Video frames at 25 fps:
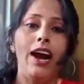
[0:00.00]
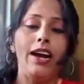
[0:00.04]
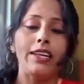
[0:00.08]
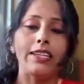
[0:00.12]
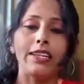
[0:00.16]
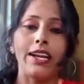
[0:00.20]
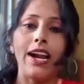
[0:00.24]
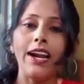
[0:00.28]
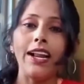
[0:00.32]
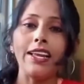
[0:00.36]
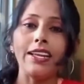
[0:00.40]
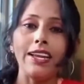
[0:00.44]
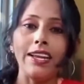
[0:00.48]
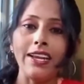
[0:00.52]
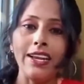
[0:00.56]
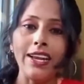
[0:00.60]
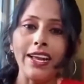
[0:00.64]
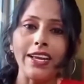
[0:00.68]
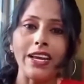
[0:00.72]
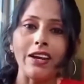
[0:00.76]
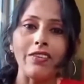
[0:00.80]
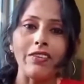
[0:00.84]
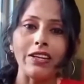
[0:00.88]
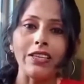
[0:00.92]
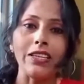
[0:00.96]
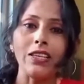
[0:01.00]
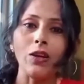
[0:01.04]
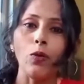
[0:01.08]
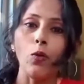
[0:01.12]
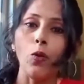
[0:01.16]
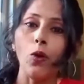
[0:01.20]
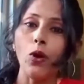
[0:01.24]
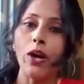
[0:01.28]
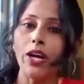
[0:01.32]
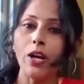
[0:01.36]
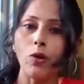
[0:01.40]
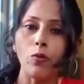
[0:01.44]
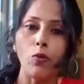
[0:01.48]
அதனால இன்னைக்கு வந்து
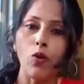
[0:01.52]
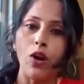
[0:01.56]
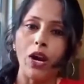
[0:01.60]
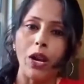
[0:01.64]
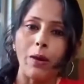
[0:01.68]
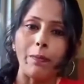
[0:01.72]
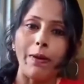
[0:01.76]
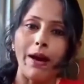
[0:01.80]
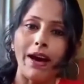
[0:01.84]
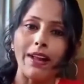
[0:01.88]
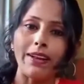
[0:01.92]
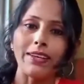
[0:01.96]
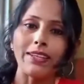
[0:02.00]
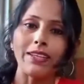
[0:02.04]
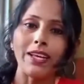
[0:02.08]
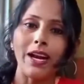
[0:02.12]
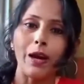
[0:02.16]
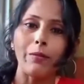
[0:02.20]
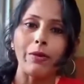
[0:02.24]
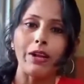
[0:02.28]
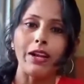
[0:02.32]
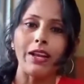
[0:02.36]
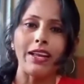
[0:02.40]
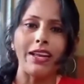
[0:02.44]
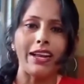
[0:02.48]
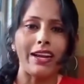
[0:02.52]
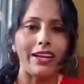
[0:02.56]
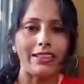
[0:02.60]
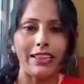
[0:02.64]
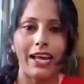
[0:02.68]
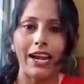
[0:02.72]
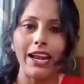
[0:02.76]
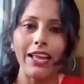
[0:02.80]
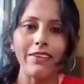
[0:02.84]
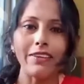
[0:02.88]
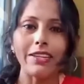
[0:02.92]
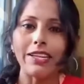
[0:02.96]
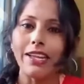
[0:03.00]
ஊடகம் உங்களை பார்க்குது அப்படின்னா எங்க
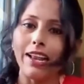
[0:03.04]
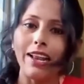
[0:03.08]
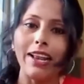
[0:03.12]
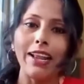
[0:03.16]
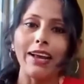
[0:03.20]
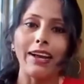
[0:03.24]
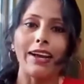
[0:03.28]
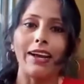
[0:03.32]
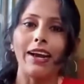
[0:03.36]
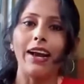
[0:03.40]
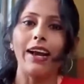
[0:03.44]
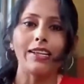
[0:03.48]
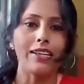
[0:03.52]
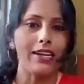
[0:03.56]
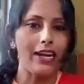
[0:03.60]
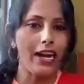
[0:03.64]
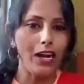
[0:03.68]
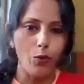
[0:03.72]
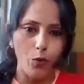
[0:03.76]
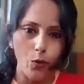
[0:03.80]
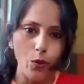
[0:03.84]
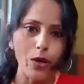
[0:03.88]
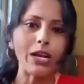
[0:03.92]
தலைவர் இல்லைங்க அதனால